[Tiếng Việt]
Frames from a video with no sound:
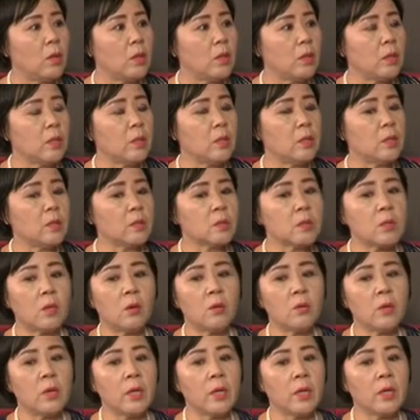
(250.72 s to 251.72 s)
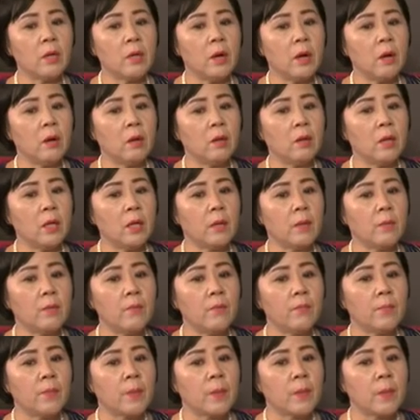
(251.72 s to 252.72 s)
thì sau khi đó là
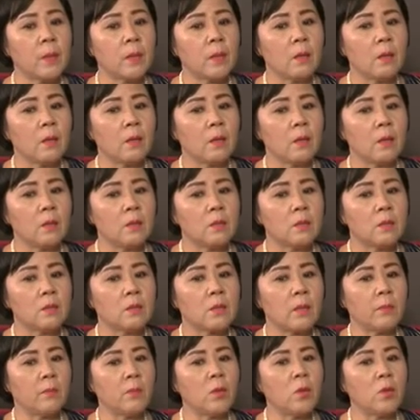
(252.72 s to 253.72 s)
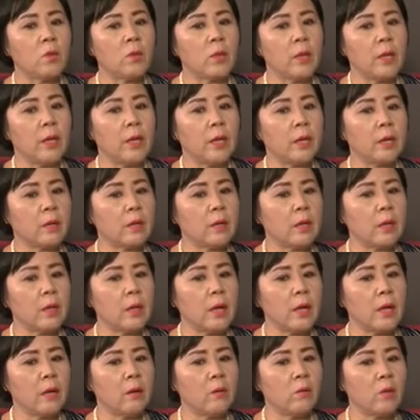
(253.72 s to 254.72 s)
sắm đồ nghề các
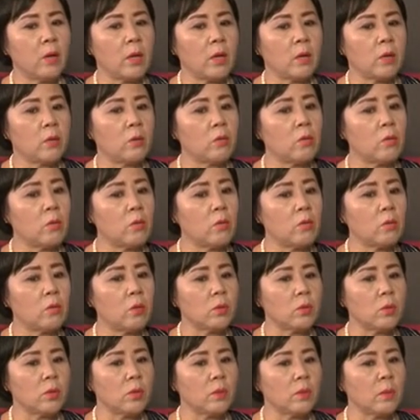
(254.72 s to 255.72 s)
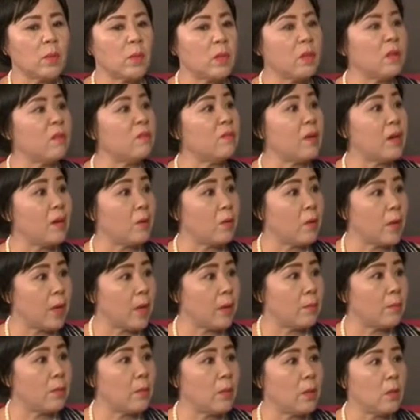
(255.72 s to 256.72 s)
cái ở ngoài đó đủ rồi thì mình đi vào
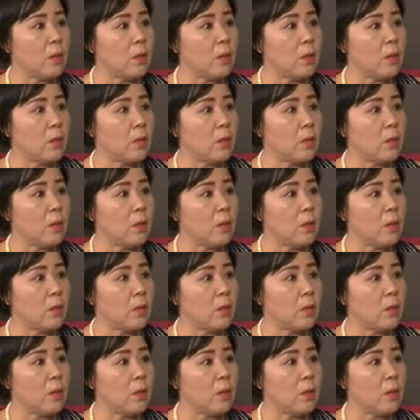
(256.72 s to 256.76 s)
làm